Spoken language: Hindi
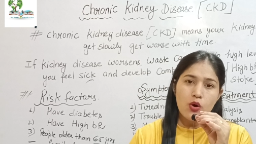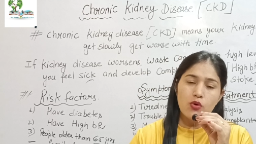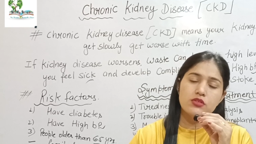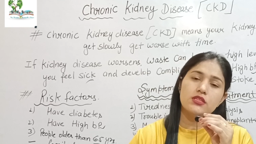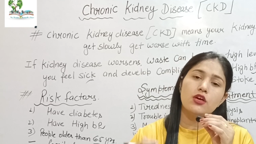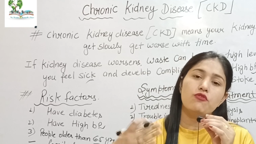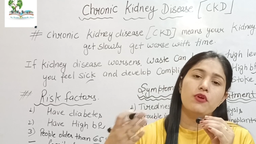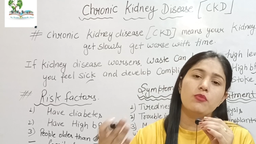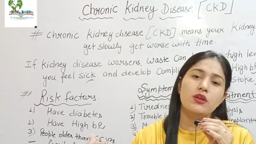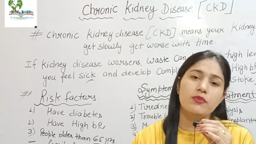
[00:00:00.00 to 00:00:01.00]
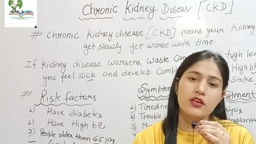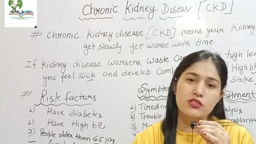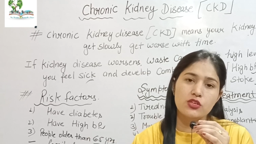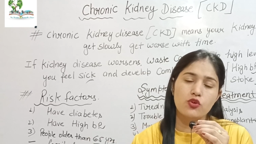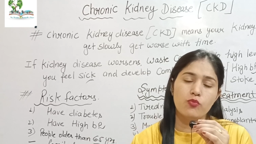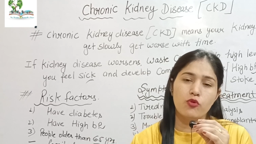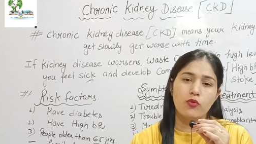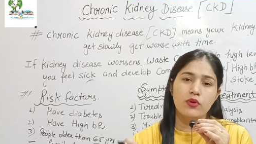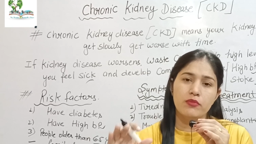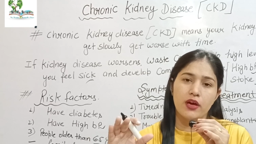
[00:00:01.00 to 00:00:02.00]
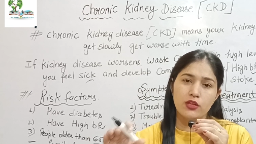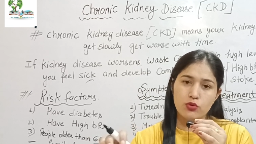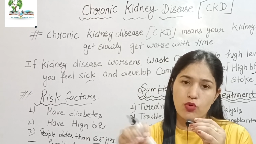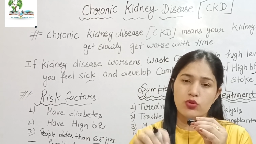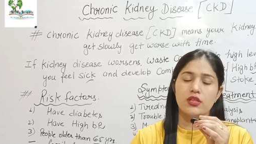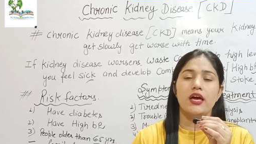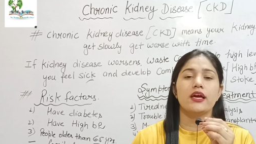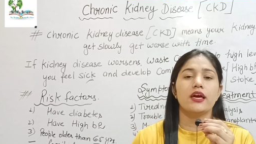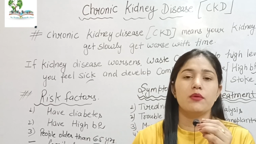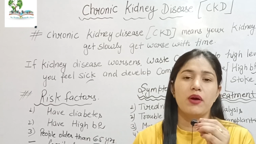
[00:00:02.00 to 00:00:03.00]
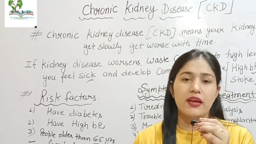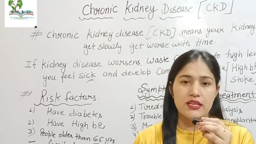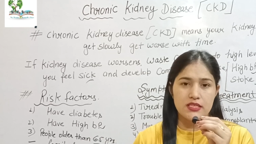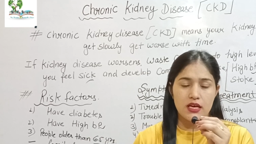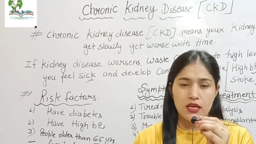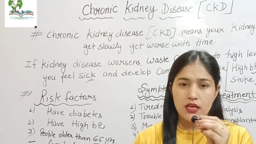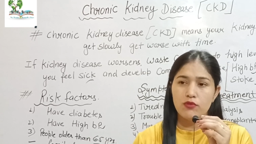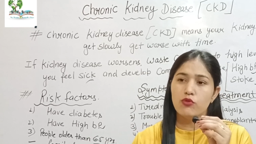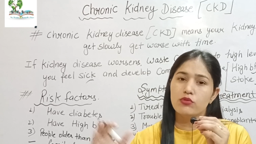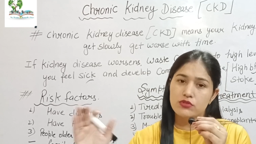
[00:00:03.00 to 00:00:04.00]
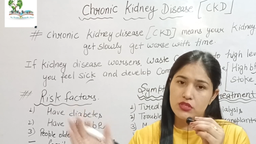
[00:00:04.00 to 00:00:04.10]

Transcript: हो सकता हो फैमिली में किसी को प्रॉब्लम है तो होता है कई बार ऐसा ही कि वो